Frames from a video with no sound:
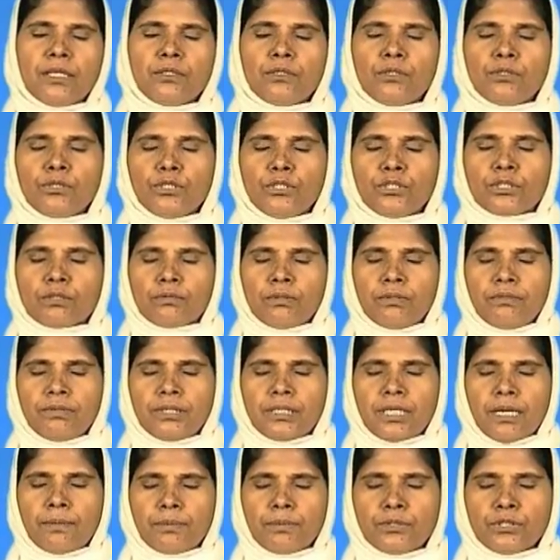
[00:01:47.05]
ఆదులు తీసుకోమని
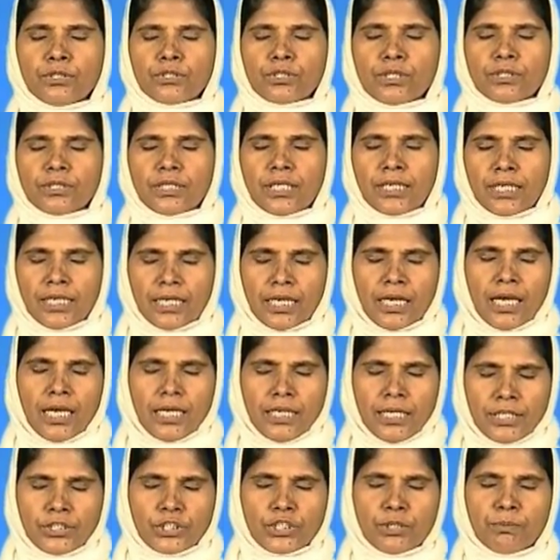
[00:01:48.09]
విజ్ఞాపం చేసిన తండ్రి
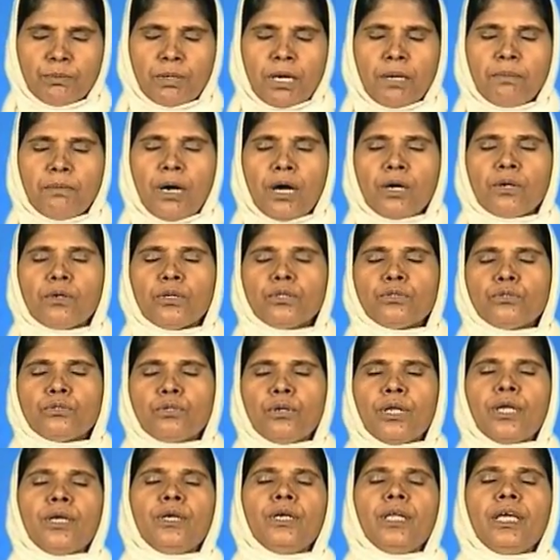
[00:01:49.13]
నిశ్చయముగా మాకు కూడా
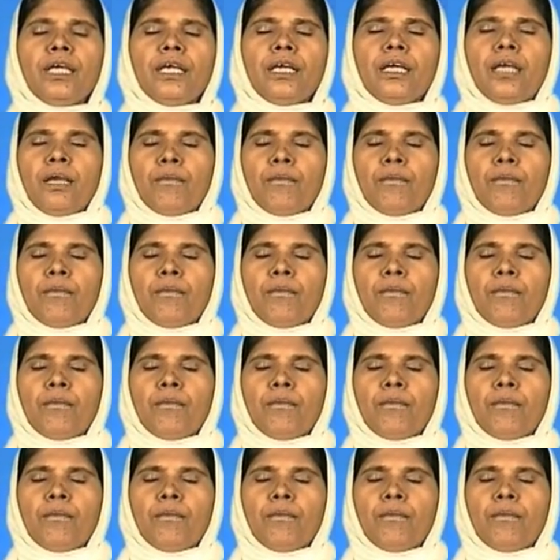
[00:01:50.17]
తోడయండి